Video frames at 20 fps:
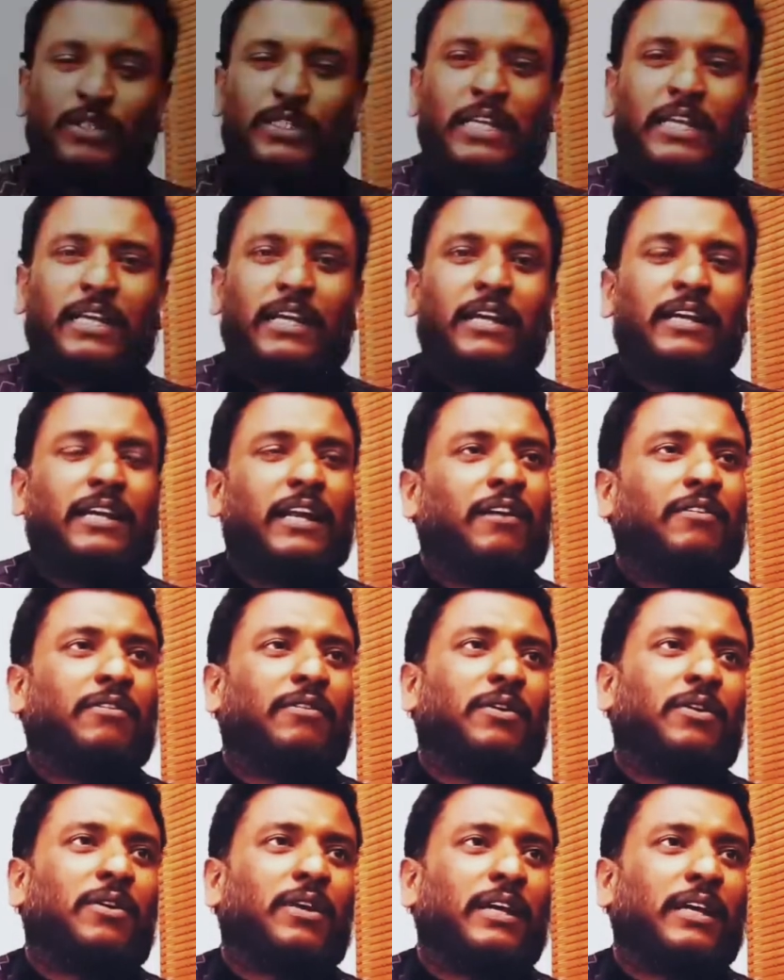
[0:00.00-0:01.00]
ஒரு செகண்ட்
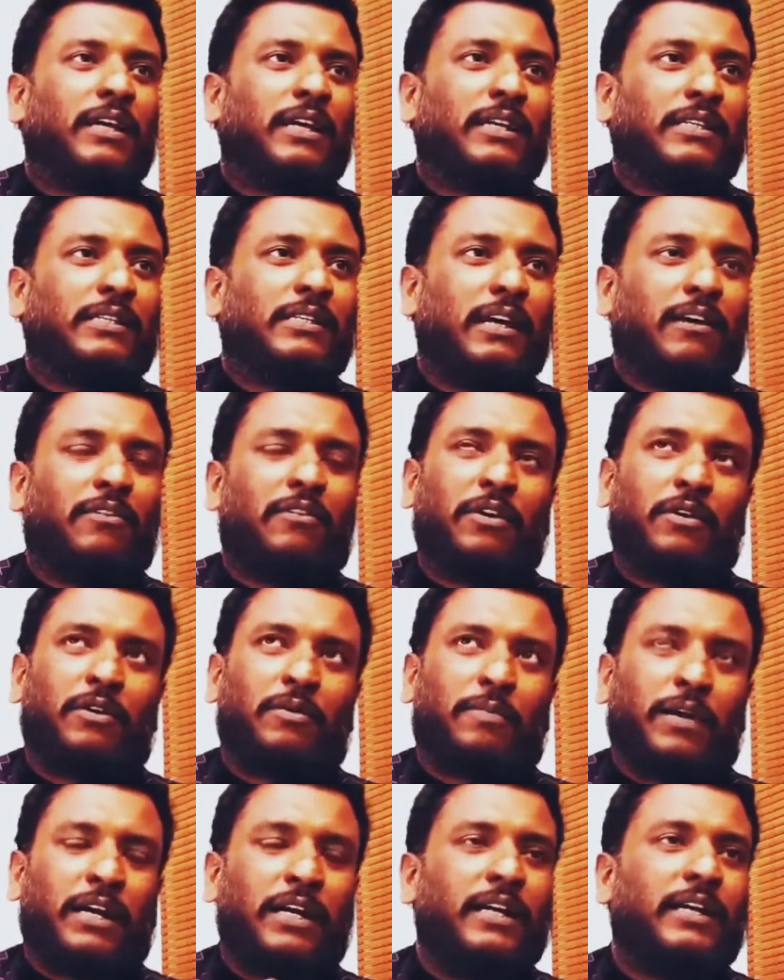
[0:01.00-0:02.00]
அவனோட எக்ஸ்
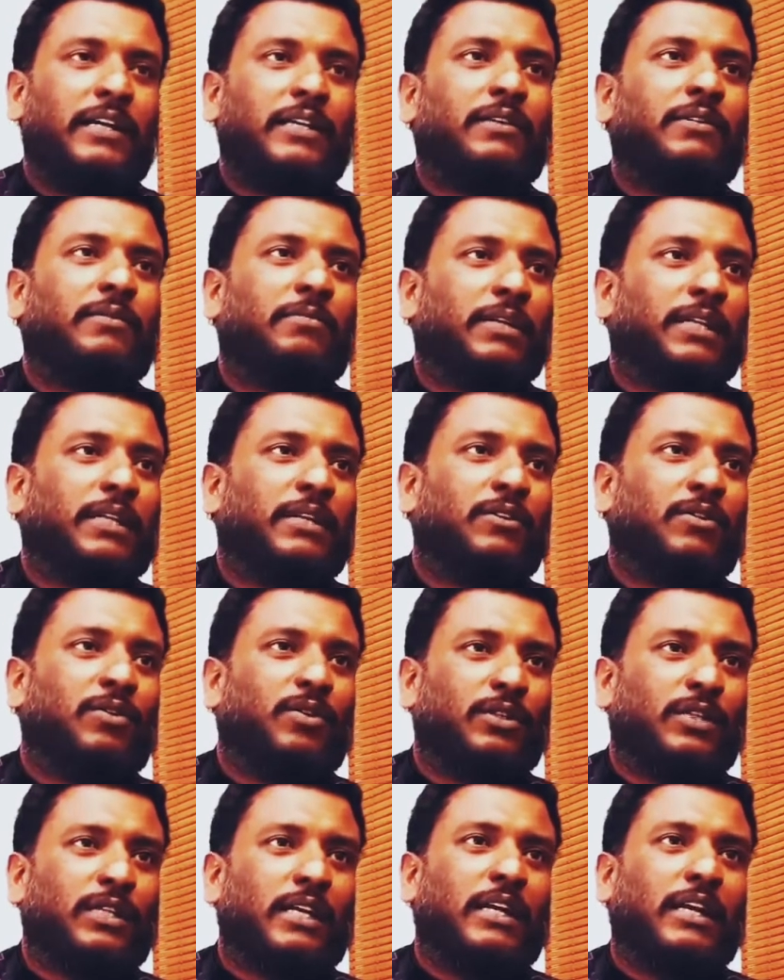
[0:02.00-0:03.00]
அவனோட பழைய இதை பற்றி
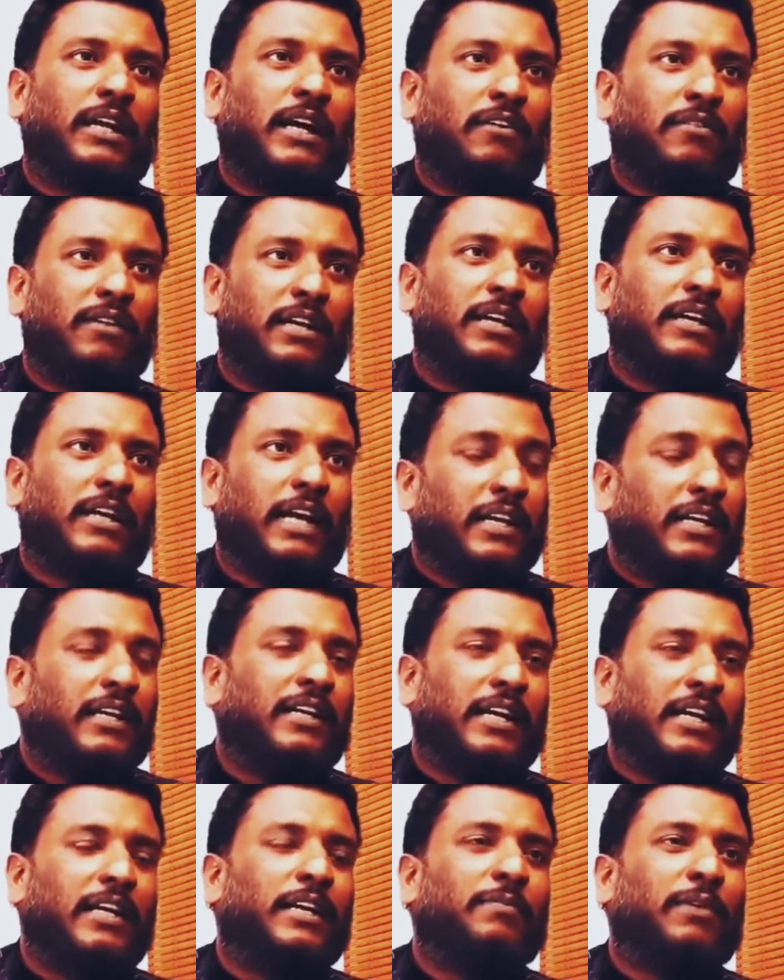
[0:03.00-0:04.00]
யோசிச்சான்னா அவனுக்கு
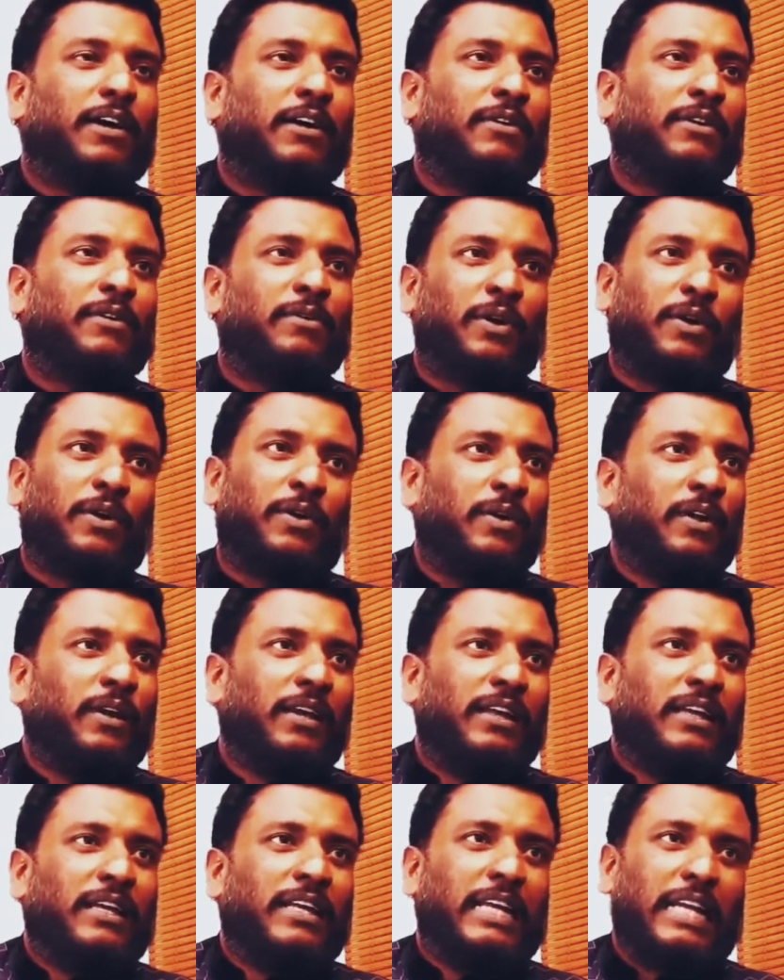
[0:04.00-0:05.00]
கண்ணீர் கண்டிப்பாக அவனுக்கு வரும்
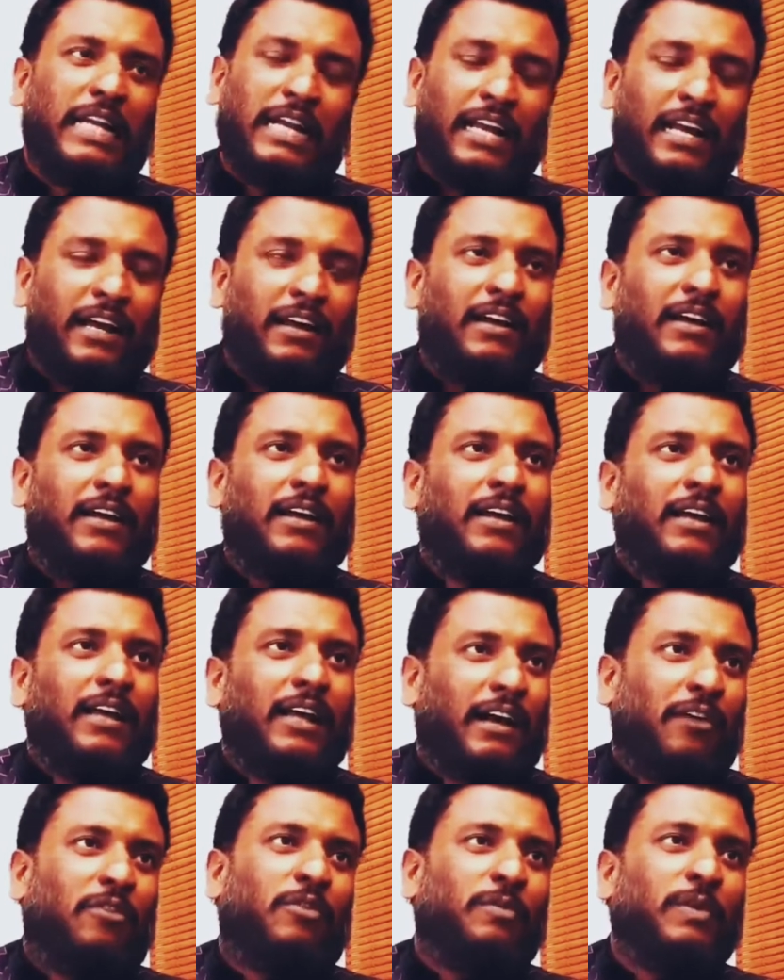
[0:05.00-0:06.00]
இல்லைனா
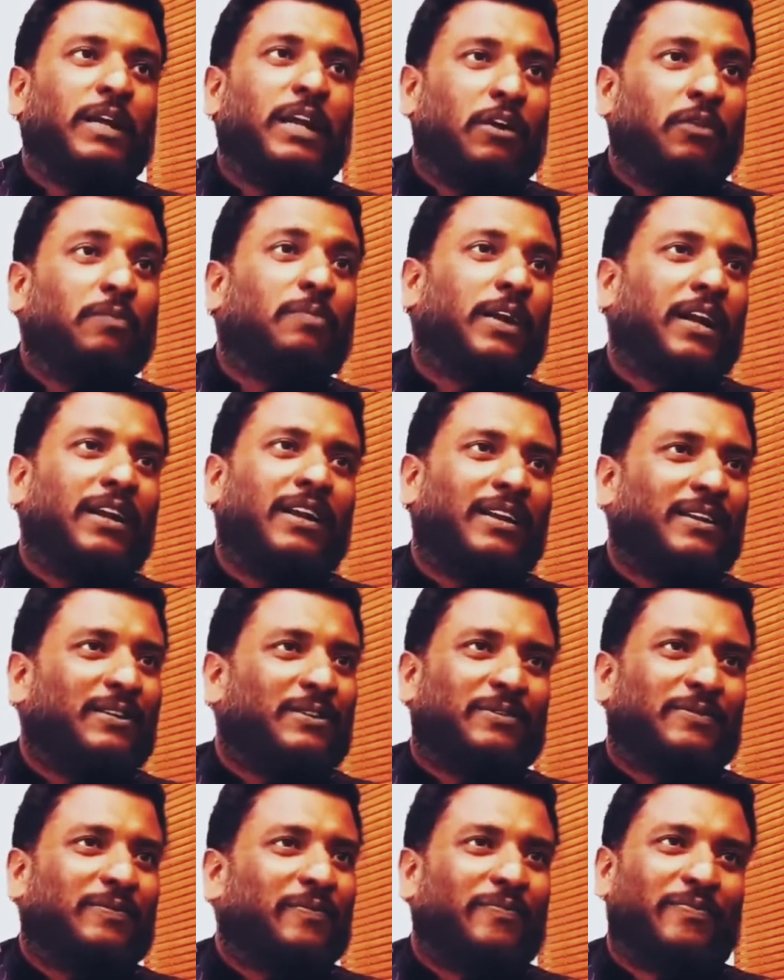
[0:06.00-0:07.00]
அவனுமே லவ் பண்ணலன்னு
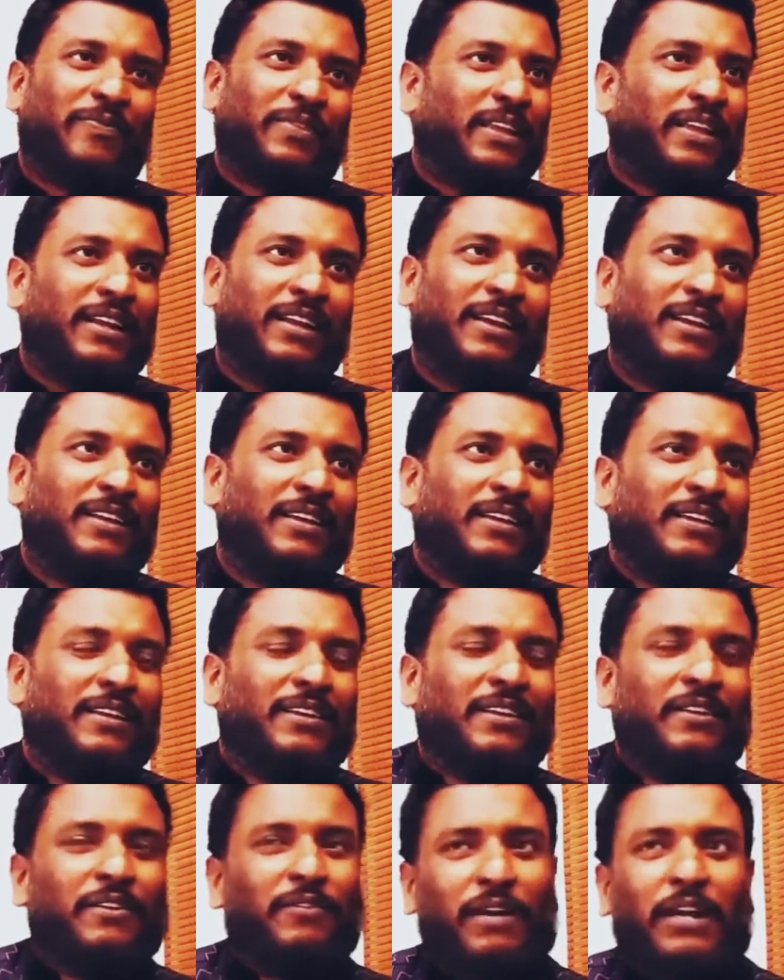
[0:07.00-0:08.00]
அர்த்தம்
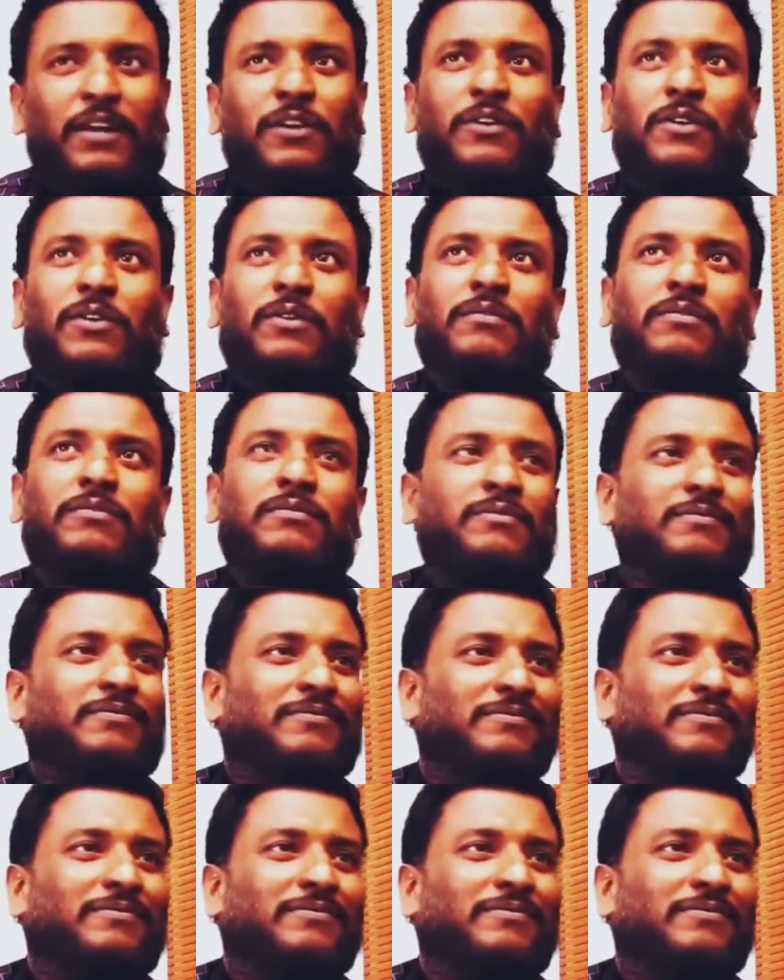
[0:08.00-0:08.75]
வரணும்